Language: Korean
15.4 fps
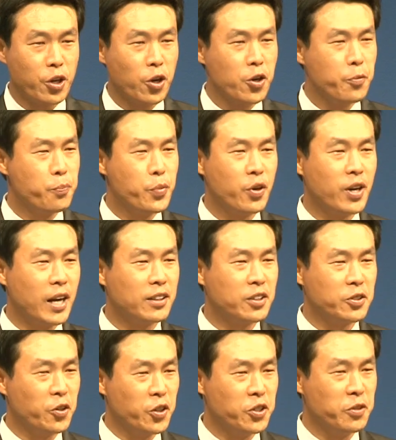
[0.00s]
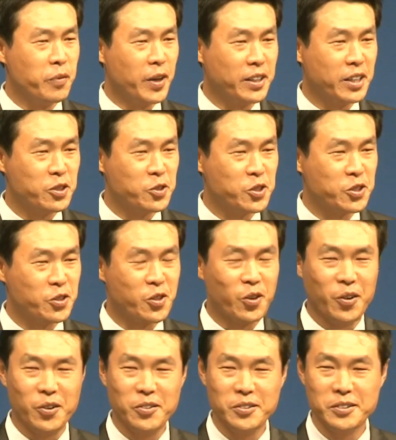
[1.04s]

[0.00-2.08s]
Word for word: 혈류병 앓던 여인을 만나주시고